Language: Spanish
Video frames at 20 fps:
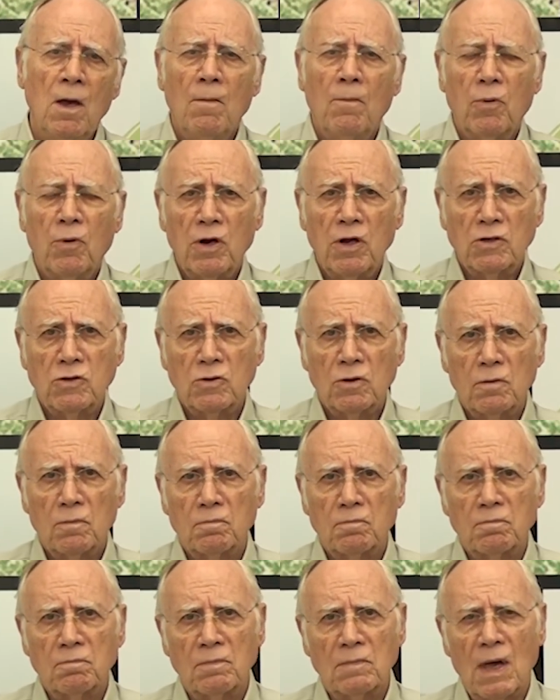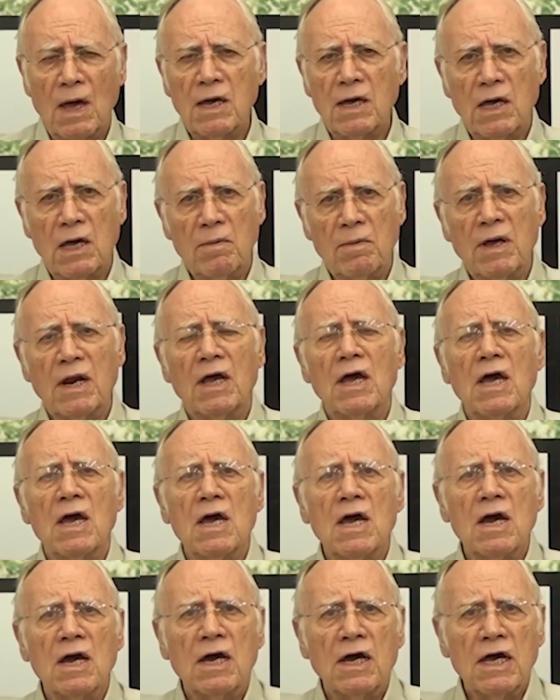Por eso hay que ver
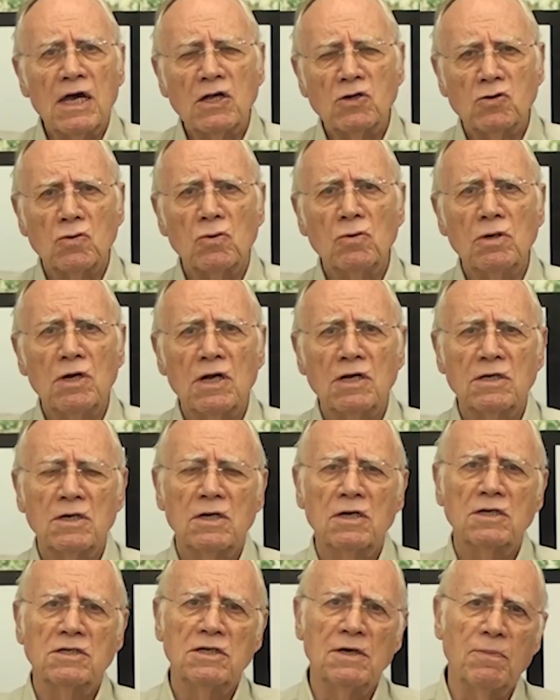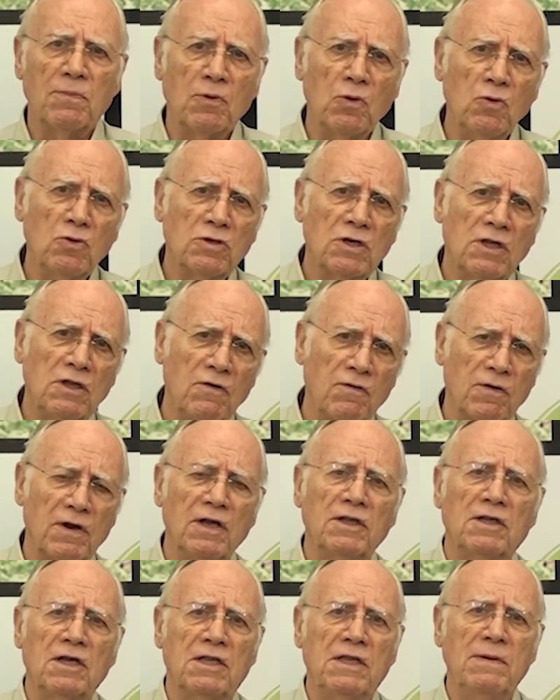en qué zonas se producen
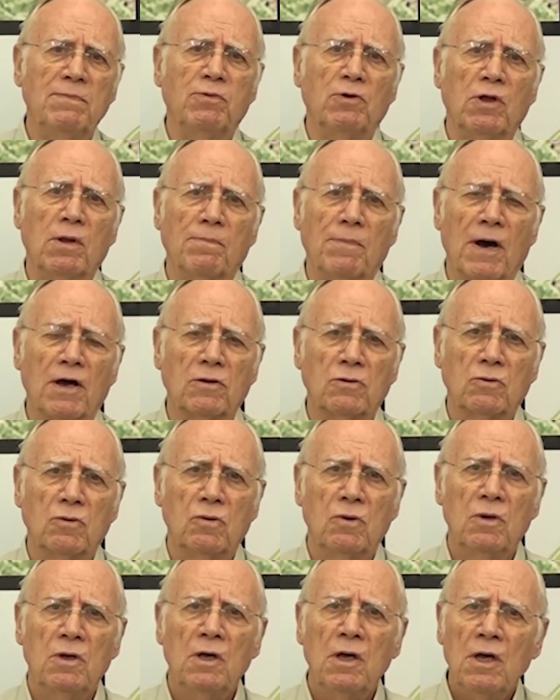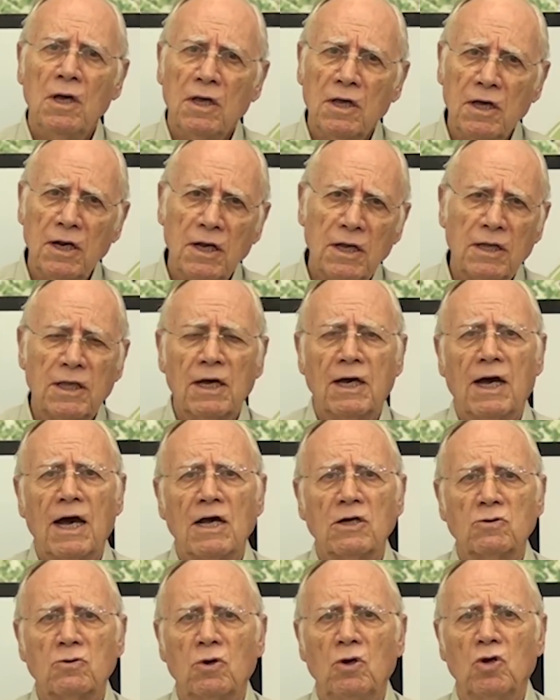diferentes tipos de pasto, y en este
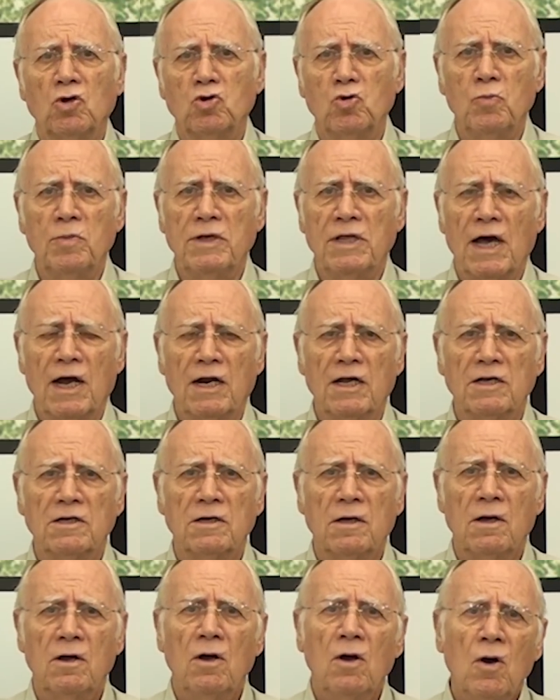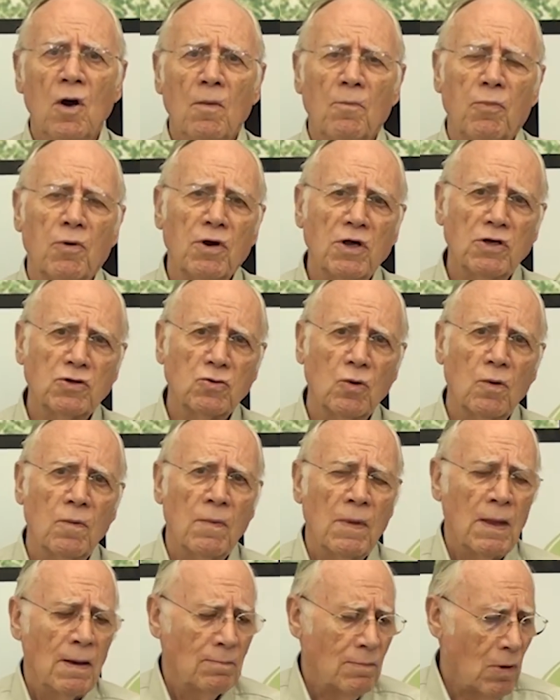caso en los humedales. Por
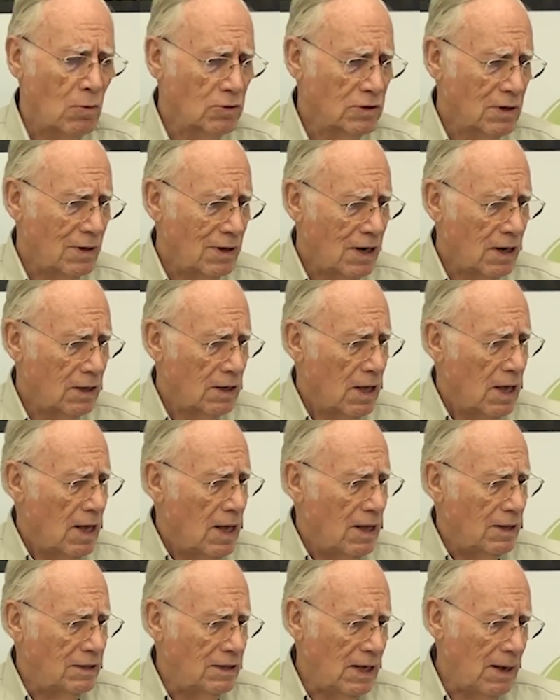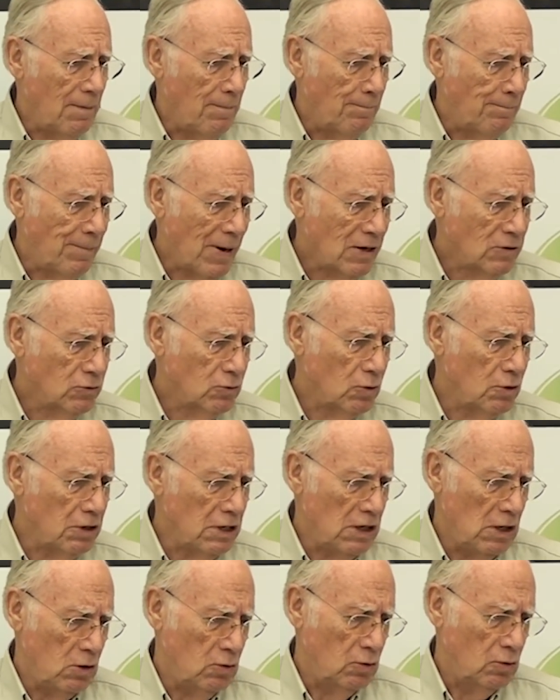eso vamos a hablar de pasto
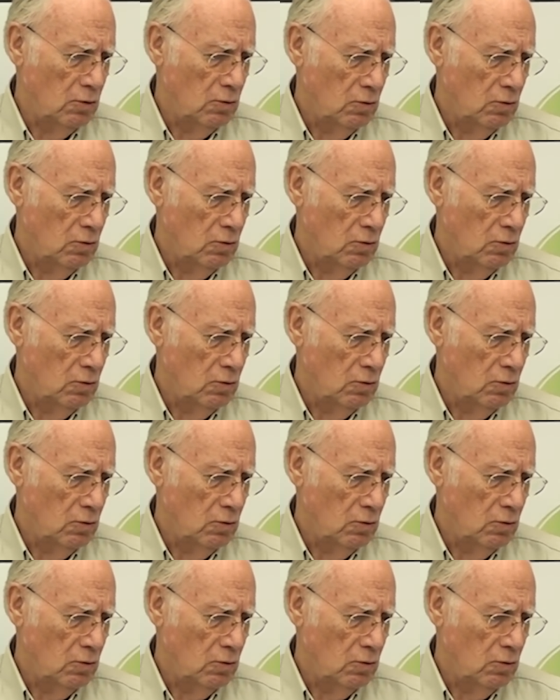nilo,